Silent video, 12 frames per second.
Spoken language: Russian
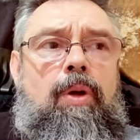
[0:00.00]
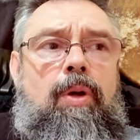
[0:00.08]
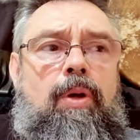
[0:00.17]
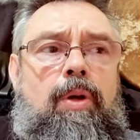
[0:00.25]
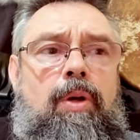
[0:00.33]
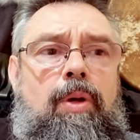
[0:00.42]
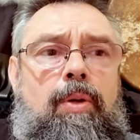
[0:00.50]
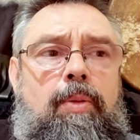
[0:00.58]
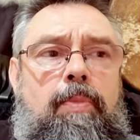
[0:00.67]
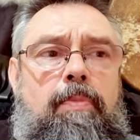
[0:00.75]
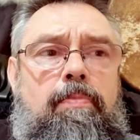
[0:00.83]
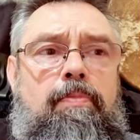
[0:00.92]

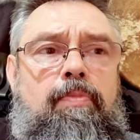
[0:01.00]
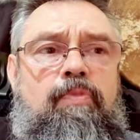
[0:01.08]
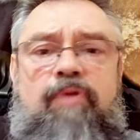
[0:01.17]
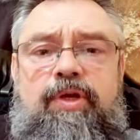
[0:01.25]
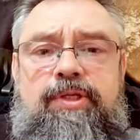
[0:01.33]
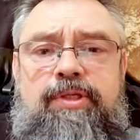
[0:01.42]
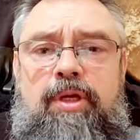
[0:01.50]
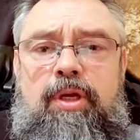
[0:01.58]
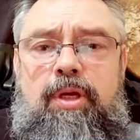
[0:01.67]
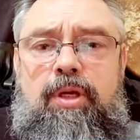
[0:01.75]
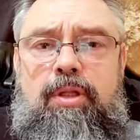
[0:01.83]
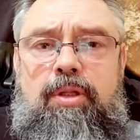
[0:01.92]
а,
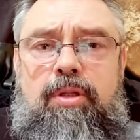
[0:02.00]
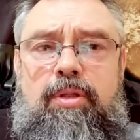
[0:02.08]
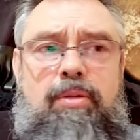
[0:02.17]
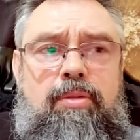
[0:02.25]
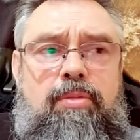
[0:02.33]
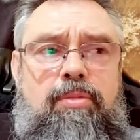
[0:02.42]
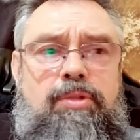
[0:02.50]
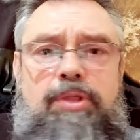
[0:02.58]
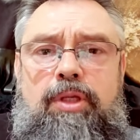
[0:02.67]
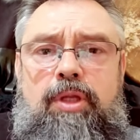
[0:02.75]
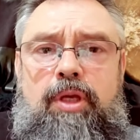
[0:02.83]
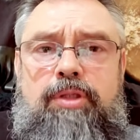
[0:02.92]
возня,
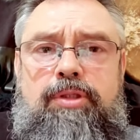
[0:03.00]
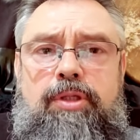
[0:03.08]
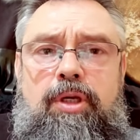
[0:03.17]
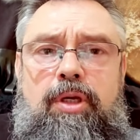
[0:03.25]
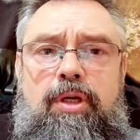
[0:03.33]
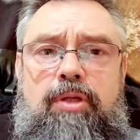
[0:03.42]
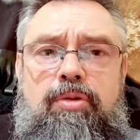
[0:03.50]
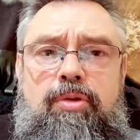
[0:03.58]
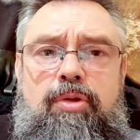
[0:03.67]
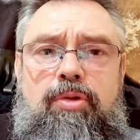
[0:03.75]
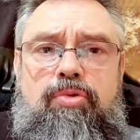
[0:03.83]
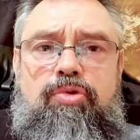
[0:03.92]
занятие,
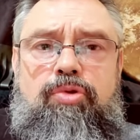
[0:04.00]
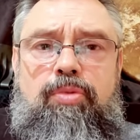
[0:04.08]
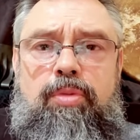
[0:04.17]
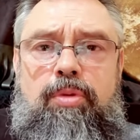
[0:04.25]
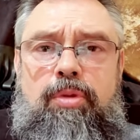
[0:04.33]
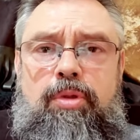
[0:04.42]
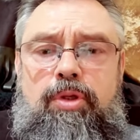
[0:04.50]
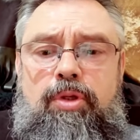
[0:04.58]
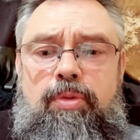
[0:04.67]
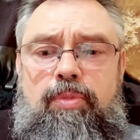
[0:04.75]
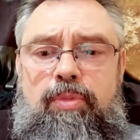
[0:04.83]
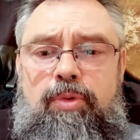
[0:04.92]
которое нужно было
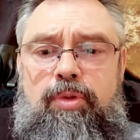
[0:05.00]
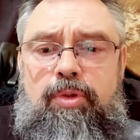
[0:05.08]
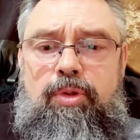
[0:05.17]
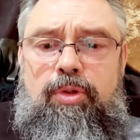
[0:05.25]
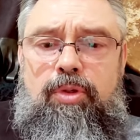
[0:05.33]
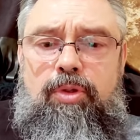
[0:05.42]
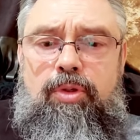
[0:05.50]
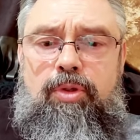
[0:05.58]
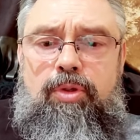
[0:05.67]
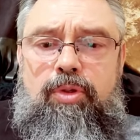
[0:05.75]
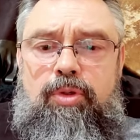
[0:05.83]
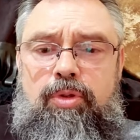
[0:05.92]
им,
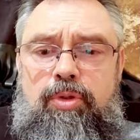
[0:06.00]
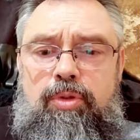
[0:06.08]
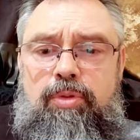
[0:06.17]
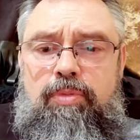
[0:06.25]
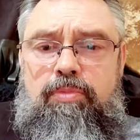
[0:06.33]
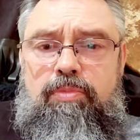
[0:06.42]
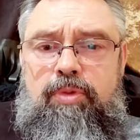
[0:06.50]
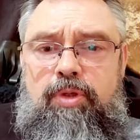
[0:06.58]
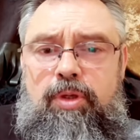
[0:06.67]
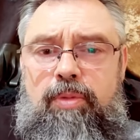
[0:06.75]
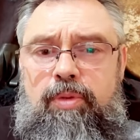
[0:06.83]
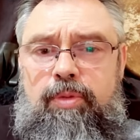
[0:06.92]
и э,
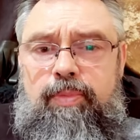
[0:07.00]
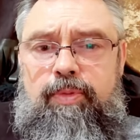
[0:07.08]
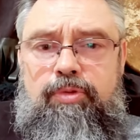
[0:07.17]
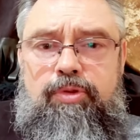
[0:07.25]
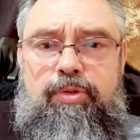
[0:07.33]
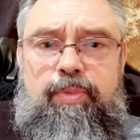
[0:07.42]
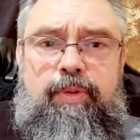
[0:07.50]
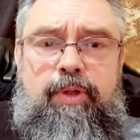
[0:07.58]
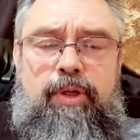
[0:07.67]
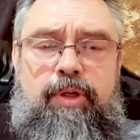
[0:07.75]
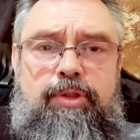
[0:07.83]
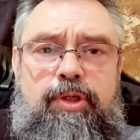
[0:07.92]
я был просто
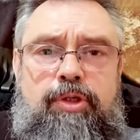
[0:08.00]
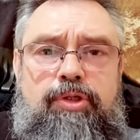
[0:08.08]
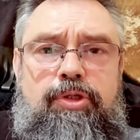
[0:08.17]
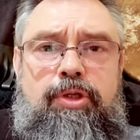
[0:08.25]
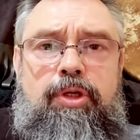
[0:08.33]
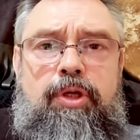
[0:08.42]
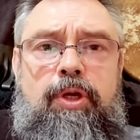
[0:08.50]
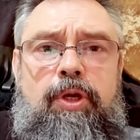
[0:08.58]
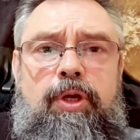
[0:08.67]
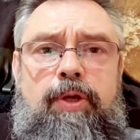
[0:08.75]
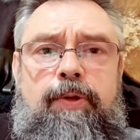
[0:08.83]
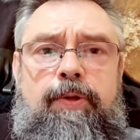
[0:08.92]
проходящий,
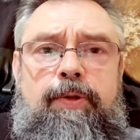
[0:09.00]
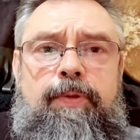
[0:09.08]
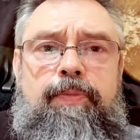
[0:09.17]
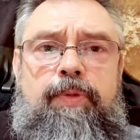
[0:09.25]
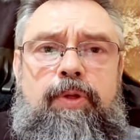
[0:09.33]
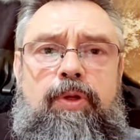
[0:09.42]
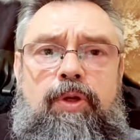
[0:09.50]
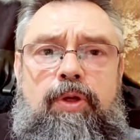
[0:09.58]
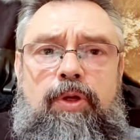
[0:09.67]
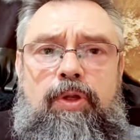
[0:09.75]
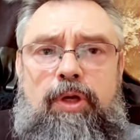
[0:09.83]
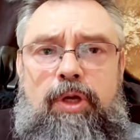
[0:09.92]
и
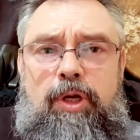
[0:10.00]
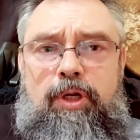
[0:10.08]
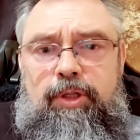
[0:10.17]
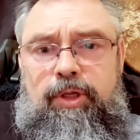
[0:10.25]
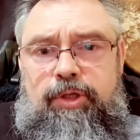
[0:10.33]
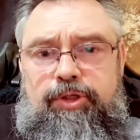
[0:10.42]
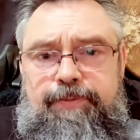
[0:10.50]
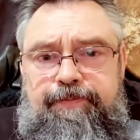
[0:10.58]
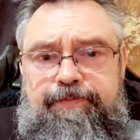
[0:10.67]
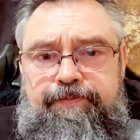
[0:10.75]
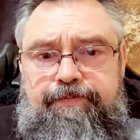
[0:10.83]
никак иначе.